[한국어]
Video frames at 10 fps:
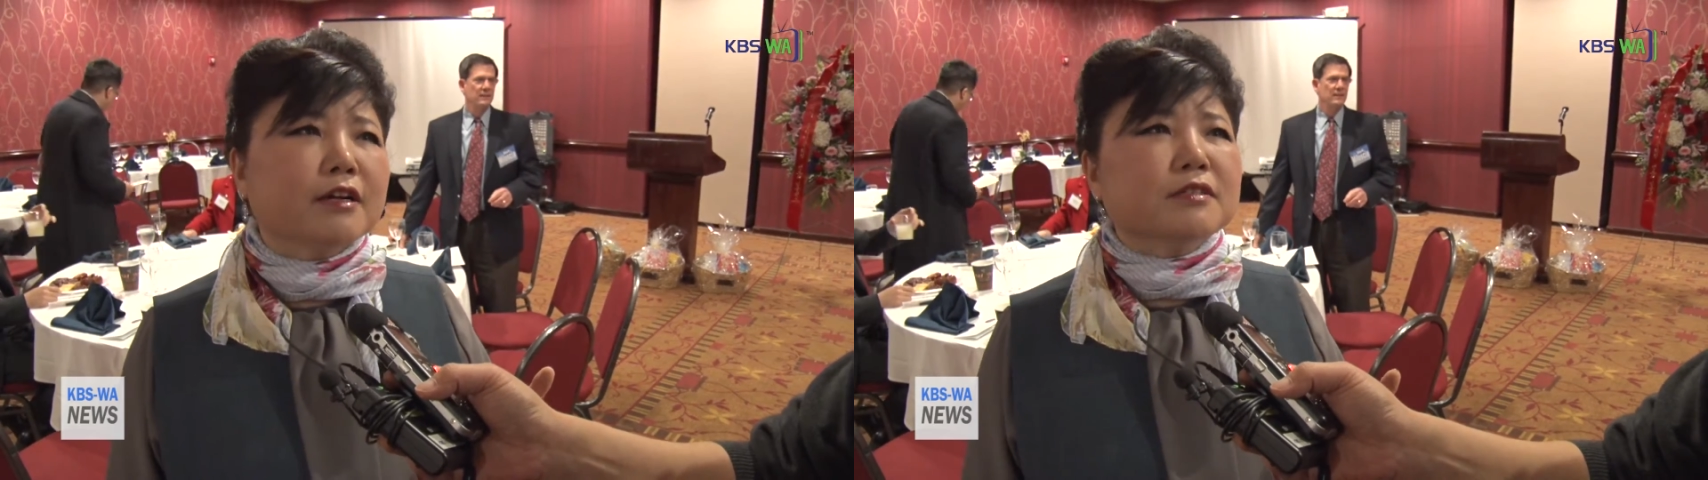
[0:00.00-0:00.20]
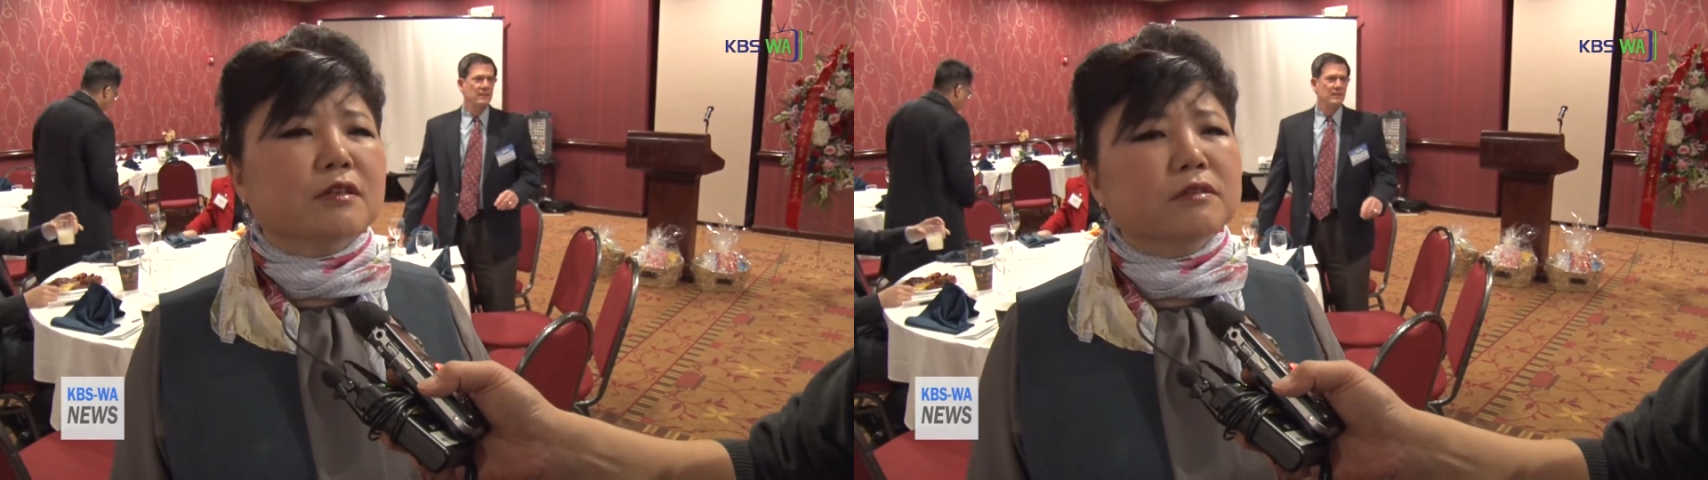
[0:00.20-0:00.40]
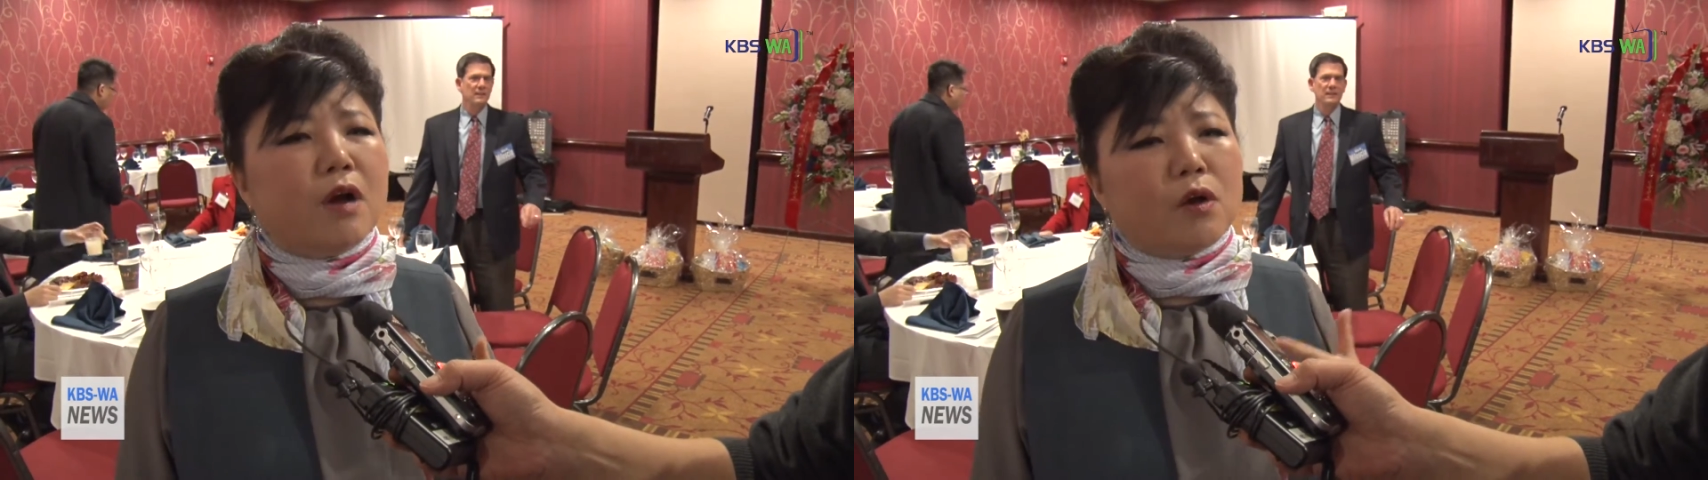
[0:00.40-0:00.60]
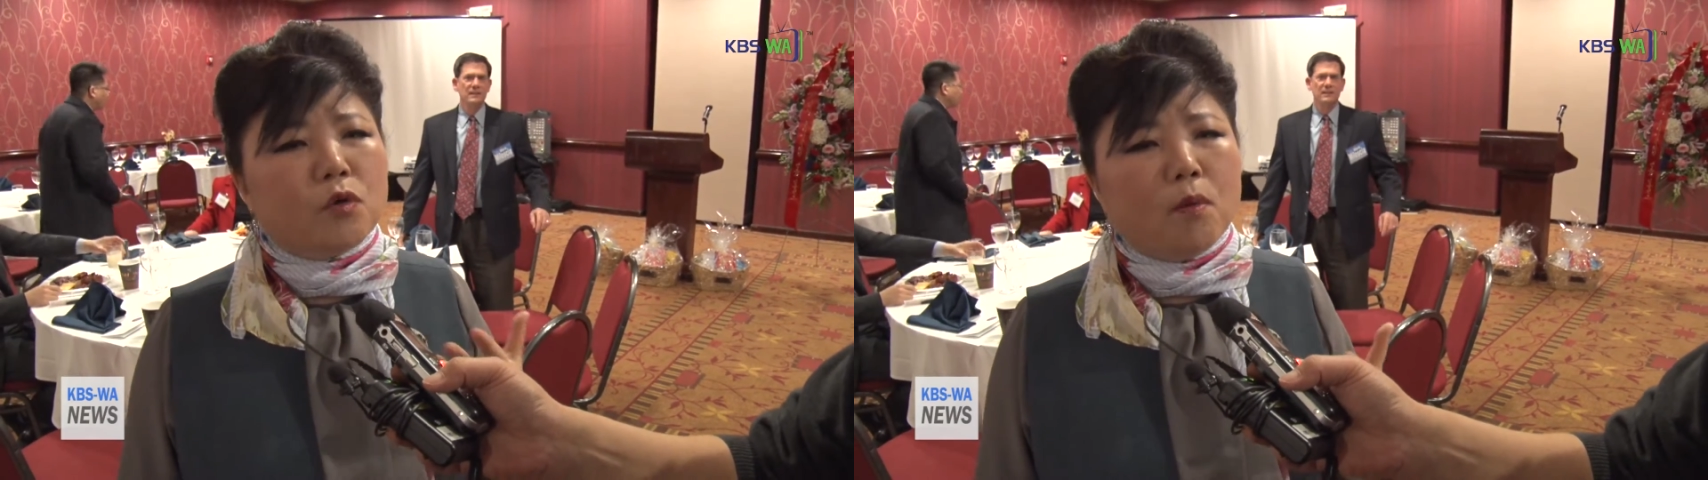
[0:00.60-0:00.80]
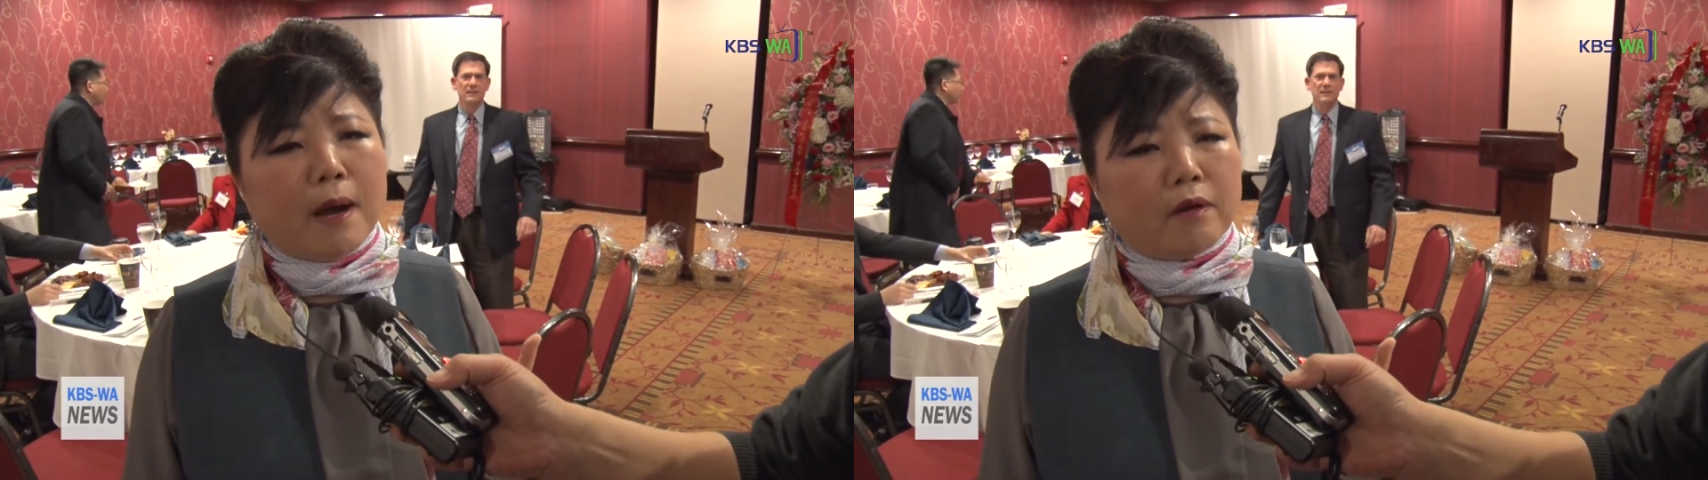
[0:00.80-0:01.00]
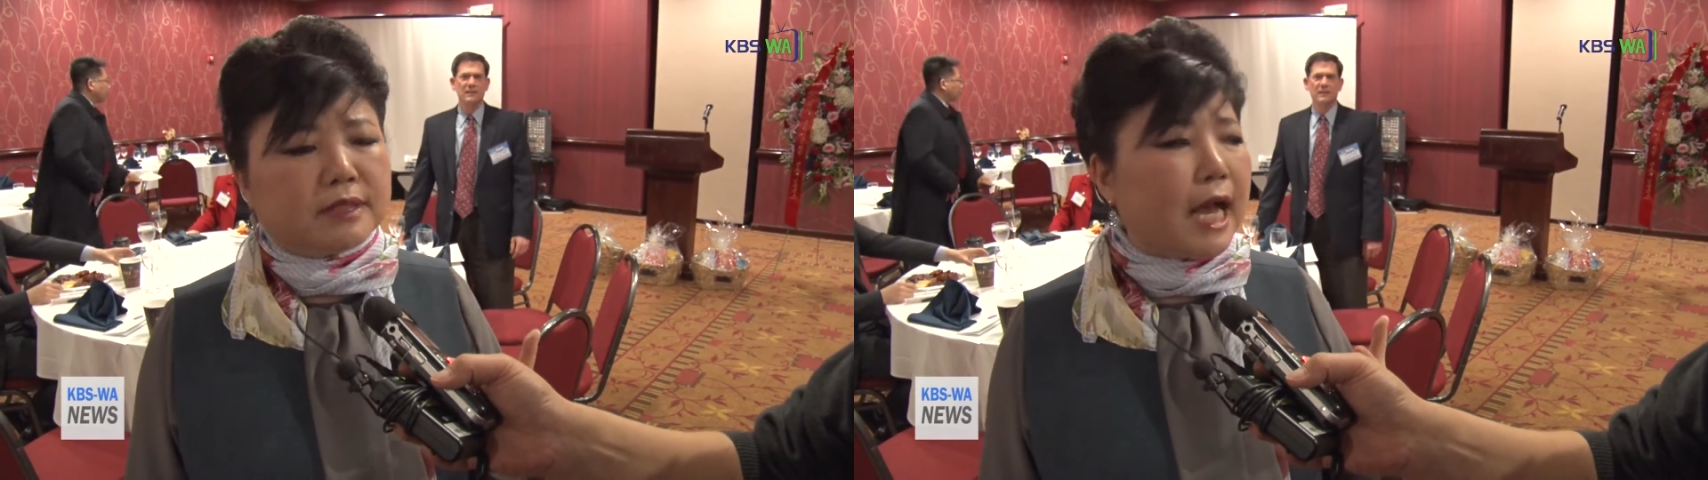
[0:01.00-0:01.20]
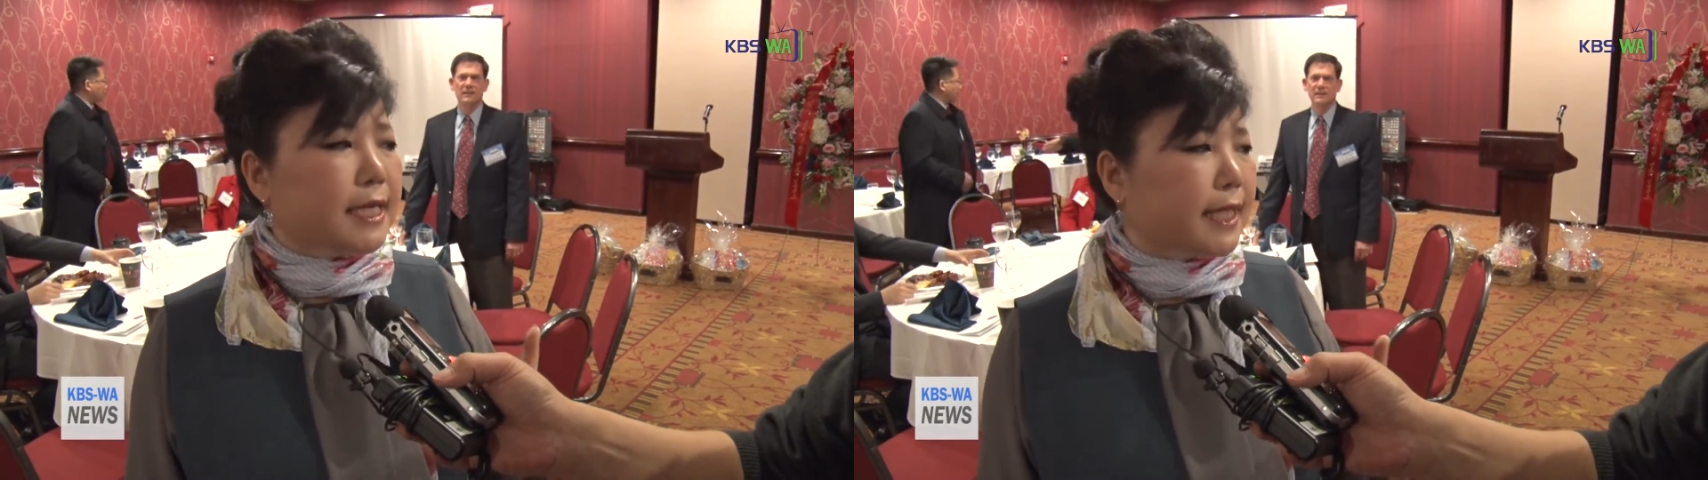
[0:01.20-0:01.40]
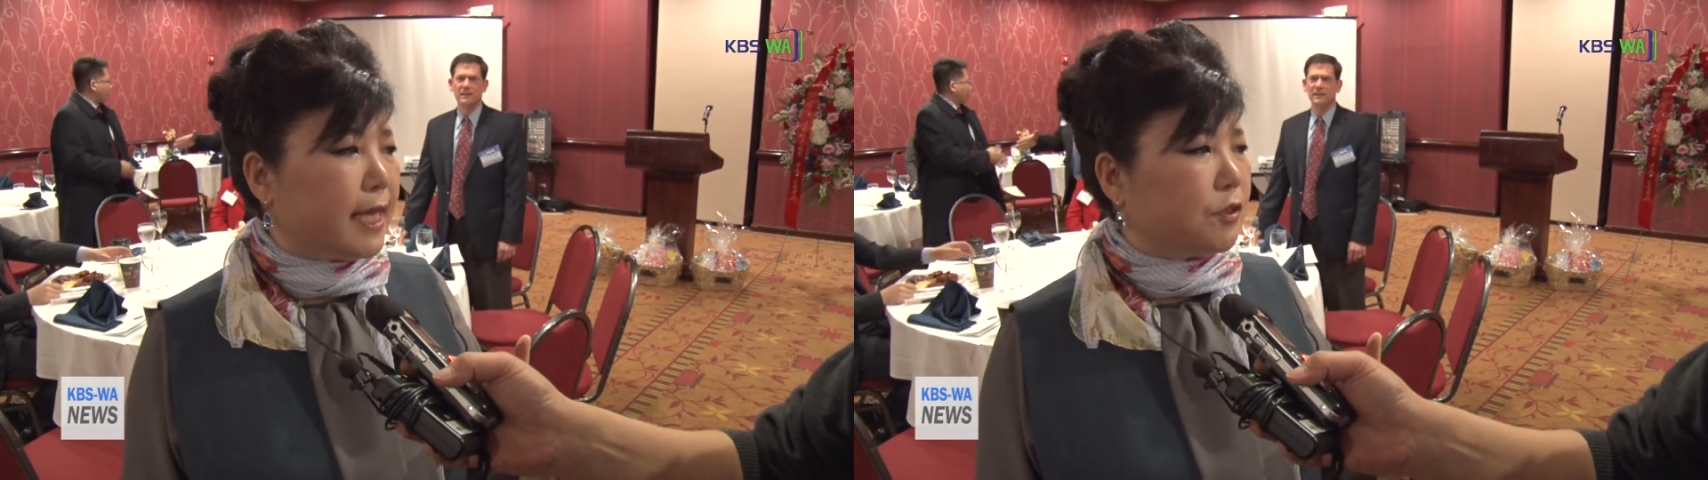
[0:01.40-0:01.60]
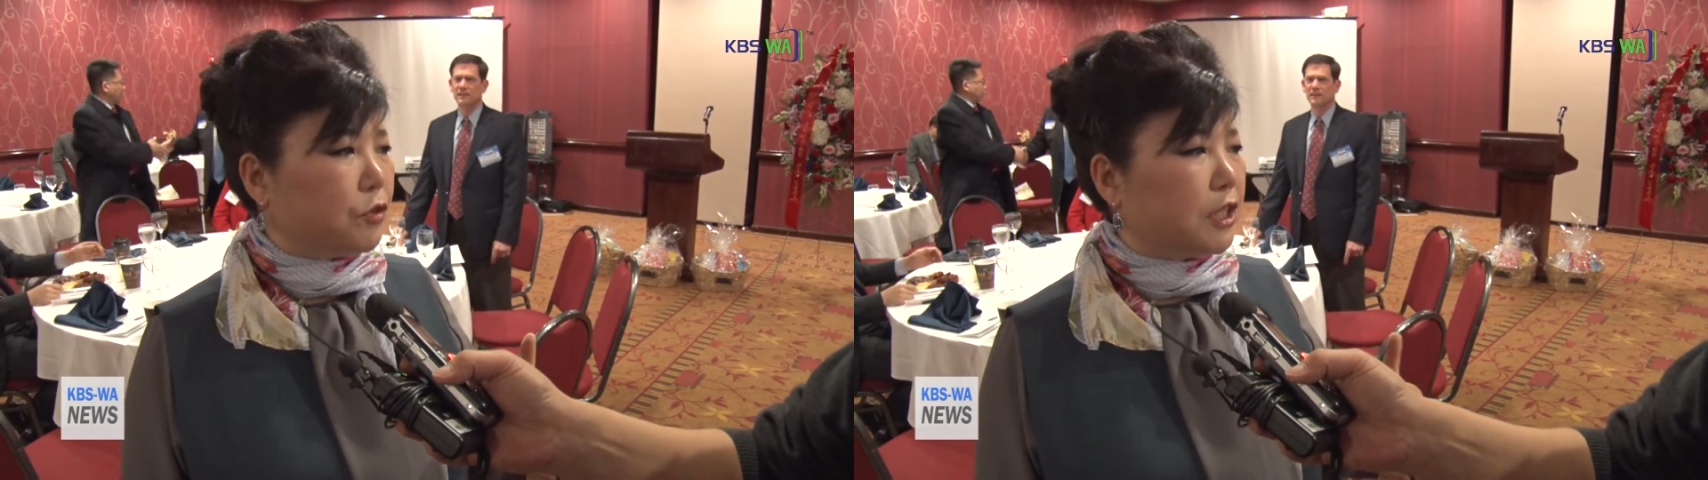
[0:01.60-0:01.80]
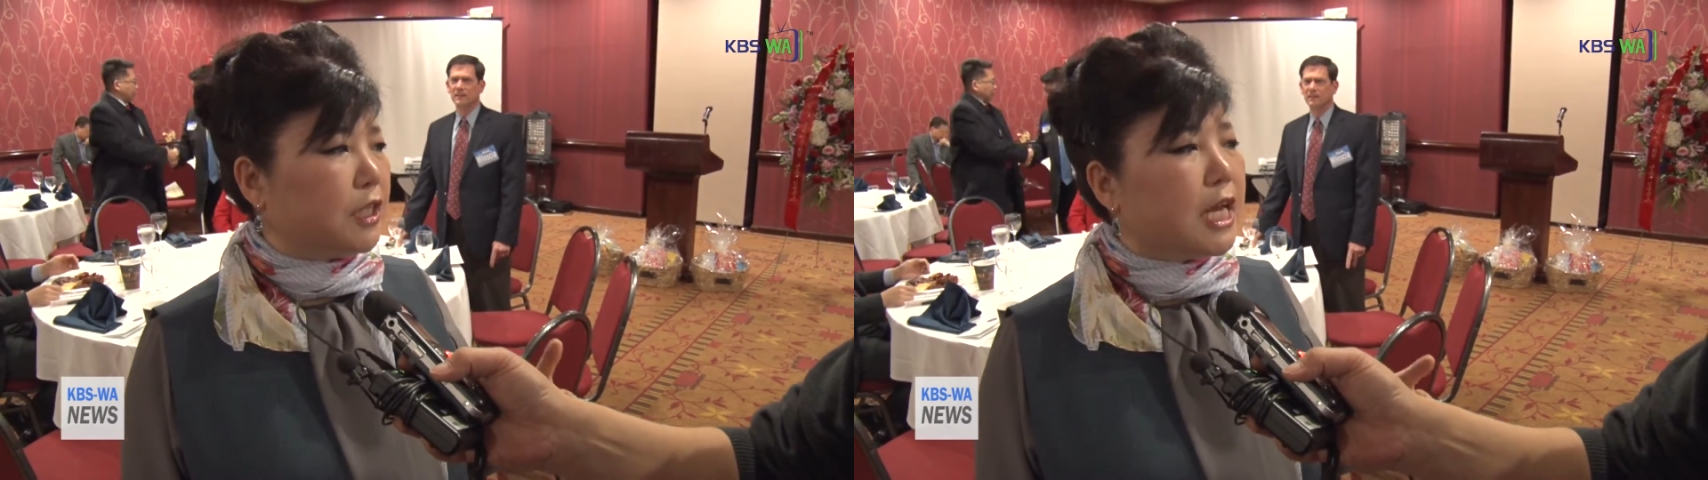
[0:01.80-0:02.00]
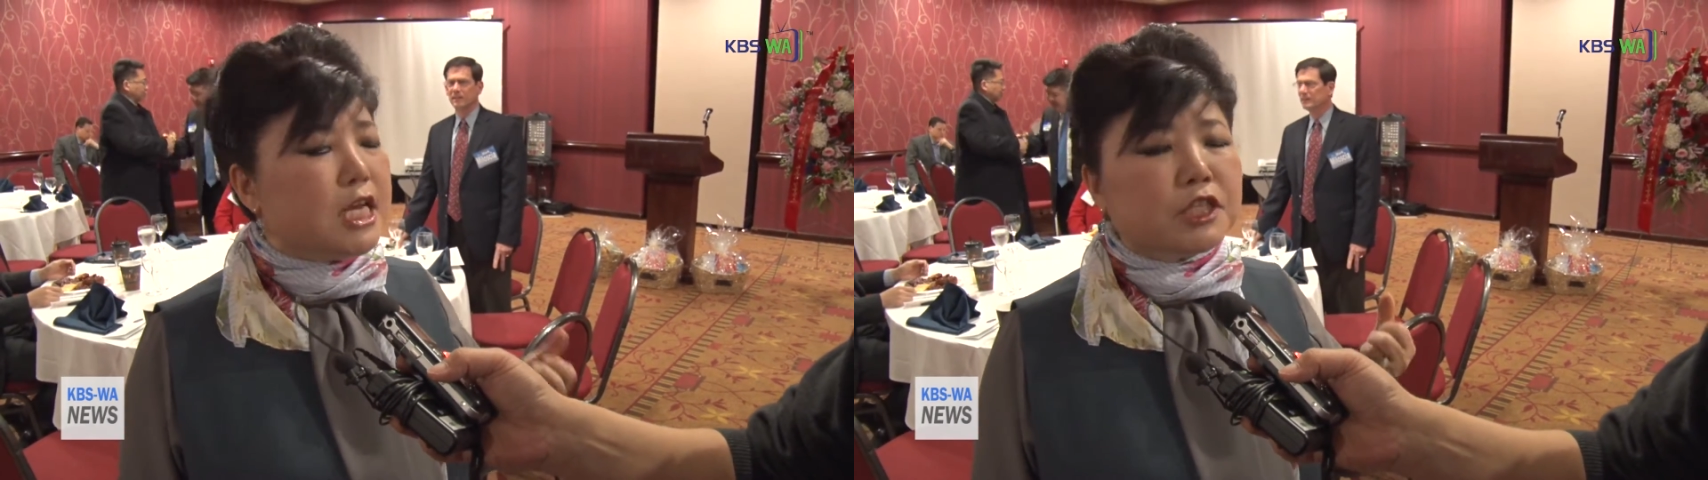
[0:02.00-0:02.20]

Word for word: 그래서 그런 고마운 상태에서 우리는